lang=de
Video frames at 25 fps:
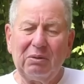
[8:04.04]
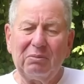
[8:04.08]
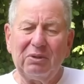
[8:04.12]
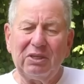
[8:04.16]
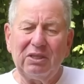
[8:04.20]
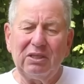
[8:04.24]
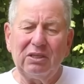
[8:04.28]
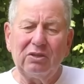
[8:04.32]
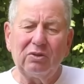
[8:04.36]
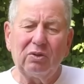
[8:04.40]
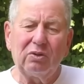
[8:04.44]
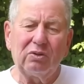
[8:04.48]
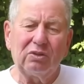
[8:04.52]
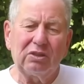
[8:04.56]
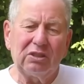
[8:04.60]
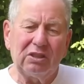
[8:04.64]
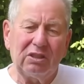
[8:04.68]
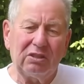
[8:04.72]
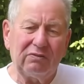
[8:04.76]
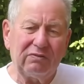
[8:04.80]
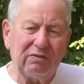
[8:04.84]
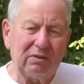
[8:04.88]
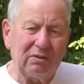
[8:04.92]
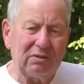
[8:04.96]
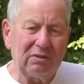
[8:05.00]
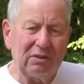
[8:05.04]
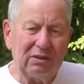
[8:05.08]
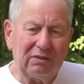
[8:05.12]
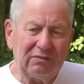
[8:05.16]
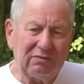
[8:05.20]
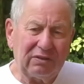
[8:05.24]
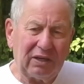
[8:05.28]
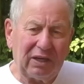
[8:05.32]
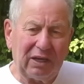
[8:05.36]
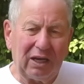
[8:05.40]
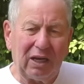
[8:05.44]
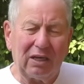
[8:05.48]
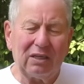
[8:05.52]
der Behinderung nicht
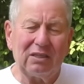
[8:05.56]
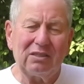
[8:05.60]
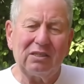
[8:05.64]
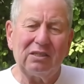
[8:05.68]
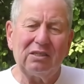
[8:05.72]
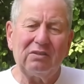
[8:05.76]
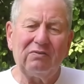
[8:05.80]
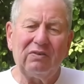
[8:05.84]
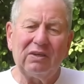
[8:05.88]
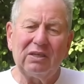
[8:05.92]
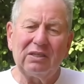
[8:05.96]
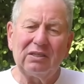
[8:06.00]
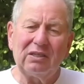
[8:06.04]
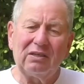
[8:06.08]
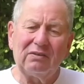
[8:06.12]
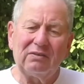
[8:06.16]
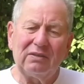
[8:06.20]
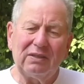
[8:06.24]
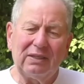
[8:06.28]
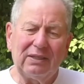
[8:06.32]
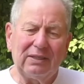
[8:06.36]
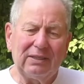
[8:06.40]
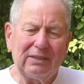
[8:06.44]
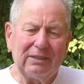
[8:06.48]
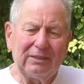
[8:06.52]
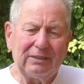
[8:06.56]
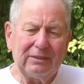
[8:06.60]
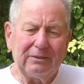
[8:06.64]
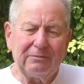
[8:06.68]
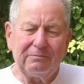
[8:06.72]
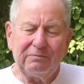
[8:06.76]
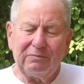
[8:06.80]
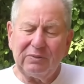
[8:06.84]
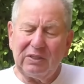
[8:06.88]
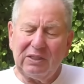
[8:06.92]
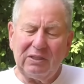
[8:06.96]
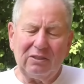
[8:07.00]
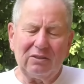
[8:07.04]
vernachlässigt werden darf,
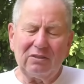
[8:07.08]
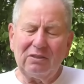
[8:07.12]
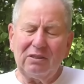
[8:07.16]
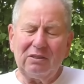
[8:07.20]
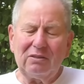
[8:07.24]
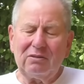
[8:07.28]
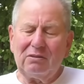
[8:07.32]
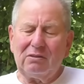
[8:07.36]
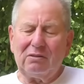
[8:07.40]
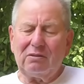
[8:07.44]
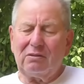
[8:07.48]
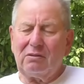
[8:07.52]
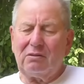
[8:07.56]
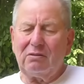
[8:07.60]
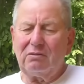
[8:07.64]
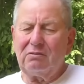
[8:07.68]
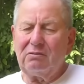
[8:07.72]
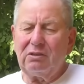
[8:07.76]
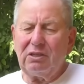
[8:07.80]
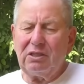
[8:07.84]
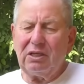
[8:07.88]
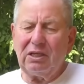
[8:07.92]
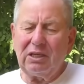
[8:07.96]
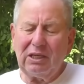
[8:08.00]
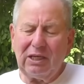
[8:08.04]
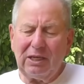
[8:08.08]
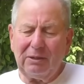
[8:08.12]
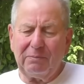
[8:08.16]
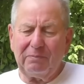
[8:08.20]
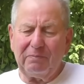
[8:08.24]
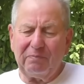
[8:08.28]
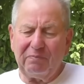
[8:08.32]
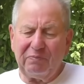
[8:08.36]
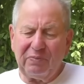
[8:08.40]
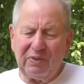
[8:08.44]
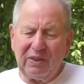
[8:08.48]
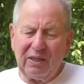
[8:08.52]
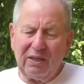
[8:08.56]
äh, sind nicht
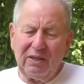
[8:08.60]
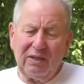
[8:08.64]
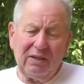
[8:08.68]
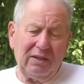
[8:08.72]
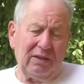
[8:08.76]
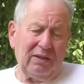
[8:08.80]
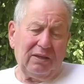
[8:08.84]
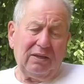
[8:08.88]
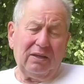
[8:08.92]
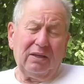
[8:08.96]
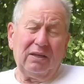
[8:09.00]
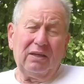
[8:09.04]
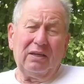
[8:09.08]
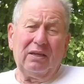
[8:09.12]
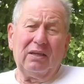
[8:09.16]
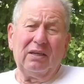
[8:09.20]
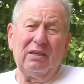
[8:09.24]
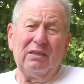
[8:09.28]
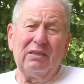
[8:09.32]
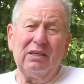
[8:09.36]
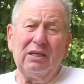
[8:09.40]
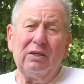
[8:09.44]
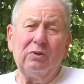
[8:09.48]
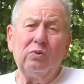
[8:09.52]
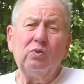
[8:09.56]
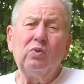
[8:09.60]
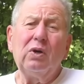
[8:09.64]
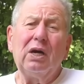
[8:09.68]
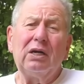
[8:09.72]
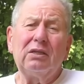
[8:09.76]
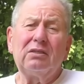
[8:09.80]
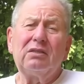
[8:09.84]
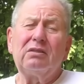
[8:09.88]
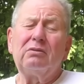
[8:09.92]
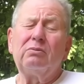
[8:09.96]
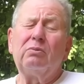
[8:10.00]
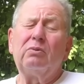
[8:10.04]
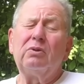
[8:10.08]
gegeben. Die EU
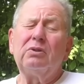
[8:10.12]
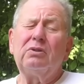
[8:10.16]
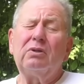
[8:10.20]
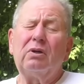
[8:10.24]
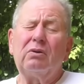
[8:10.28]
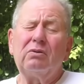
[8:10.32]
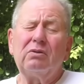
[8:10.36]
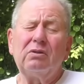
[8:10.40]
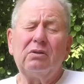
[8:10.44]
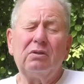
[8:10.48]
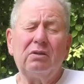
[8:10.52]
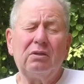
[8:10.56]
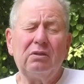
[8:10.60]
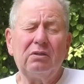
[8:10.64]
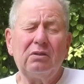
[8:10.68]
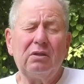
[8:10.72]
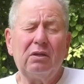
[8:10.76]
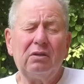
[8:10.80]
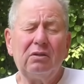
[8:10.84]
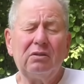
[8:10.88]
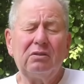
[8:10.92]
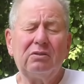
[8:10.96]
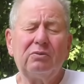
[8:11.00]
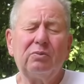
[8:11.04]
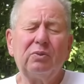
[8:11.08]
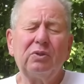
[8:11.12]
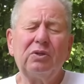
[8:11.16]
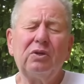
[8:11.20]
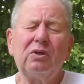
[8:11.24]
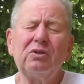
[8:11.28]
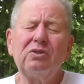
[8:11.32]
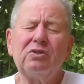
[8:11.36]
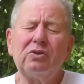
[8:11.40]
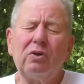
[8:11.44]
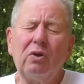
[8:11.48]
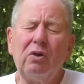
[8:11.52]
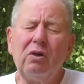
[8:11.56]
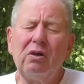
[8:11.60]
hat
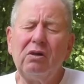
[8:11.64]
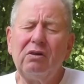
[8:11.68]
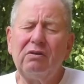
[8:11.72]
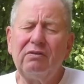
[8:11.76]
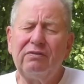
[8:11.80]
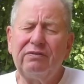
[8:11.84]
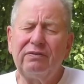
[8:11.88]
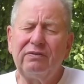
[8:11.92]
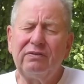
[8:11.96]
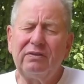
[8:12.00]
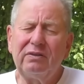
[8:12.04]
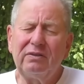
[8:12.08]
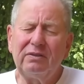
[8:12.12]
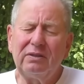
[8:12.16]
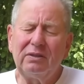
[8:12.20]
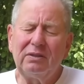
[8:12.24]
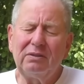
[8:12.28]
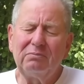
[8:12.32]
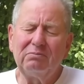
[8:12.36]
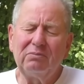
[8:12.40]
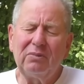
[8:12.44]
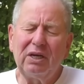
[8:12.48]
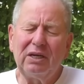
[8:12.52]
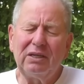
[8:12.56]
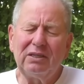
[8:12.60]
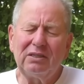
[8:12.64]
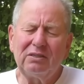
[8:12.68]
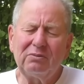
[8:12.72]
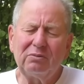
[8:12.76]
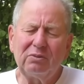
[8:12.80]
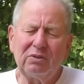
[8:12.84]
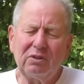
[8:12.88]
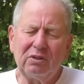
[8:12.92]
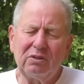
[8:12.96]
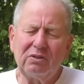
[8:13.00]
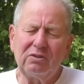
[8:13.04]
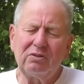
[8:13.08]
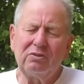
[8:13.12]
2011, im Mai
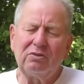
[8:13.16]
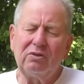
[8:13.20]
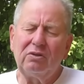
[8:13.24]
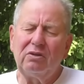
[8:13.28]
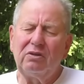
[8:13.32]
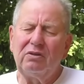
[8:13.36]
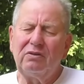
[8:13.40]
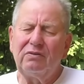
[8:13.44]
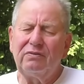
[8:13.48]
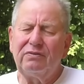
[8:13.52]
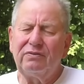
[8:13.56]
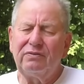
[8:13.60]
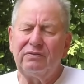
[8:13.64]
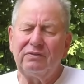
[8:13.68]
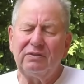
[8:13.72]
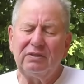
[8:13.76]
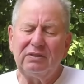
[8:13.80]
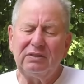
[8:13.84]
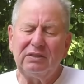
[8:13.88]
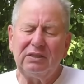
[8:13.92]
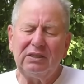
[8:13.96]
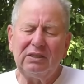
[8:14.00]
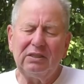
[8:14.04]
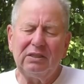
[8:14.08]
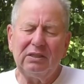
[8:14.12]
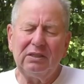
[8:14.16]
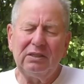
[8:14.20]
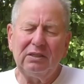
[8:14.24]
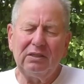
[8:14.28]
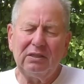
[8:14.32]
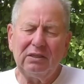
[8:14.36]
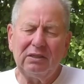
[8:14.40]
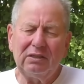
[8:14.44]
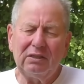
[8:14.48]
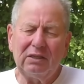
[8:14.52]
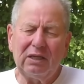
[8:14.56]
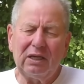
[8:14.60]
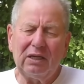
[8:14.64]
2011,
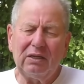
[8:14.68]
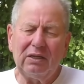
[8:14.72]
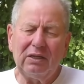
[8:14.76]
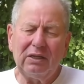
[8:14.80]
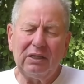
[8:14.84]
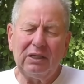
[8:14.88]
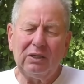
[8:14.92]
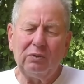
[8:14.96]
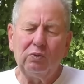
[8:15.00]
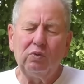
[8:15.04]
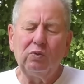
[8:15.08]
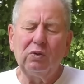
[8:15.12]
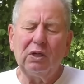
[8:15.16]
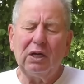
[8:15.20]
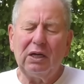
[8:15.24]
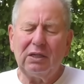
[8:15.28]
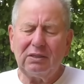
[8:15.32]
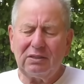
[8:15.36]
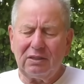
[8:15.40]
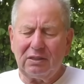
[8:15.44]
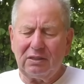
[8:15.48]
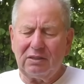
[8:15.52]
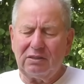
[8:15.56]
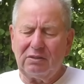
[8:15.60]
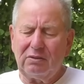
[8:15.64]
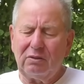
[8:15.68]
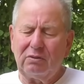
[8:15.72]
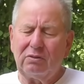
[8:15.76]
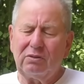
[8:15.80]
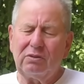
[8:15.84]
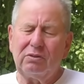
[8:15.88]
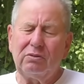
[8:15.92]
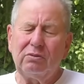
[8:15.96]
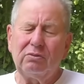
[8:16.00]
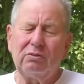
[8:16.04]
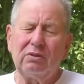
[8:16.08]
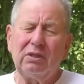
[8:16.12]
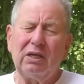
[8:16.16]
die
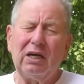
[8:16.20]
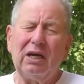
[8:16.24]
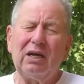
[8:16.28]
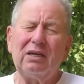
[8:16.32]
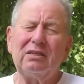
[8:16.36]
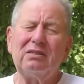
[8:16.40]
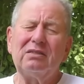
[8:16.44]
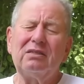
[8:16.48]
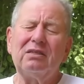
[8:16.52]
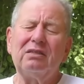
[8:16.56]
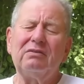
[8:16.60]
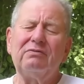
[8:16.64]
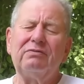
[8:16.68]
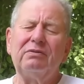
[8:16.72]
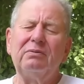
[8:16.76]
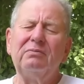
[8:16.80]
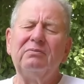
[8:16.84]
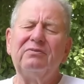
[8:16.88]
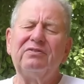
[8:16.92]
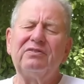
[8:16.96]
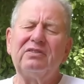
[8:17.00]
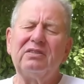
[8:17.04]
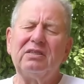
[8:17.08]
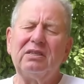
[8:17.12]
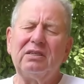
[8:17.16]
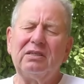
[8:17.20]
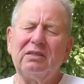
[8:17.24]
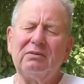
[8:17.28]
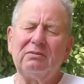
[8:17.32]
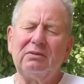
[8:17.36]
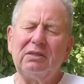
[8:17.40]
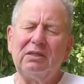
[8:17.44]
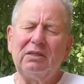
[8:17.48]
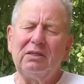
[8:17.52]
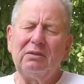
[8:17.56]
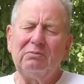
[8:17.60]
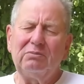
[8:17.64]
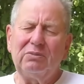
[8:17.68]
EU-Ratsresolution 1815
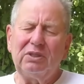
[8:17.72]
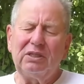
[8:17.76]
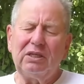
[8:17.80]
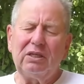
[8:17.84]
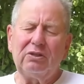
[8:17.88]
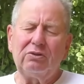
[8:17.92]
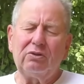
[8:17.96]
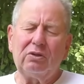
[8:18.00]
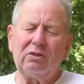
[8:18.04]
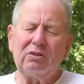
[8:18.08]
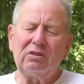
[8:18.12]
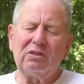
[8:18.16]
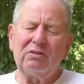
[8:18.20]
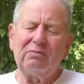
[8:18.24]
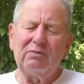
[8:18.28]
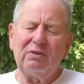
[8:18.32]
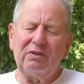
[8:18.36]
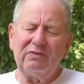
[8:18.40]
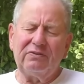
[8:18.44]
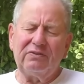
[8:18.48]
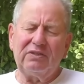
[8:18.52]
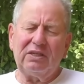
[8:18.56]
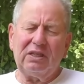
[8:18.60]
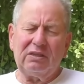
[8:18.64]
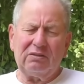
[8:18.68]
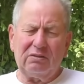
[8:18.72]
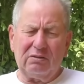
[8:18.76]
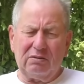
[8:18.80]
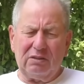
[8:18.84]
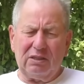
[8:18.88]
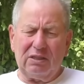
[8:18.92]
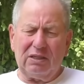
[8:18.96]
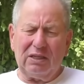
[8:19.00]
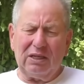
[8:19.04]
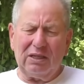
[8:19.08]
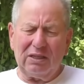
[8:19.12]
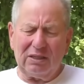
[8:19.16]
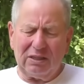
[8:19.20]
mit der DOC
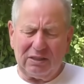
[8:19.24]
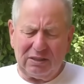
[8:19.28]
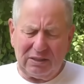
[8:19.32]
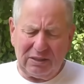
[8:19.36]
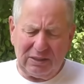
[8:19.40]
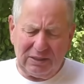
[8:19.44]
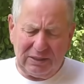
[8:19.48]
12608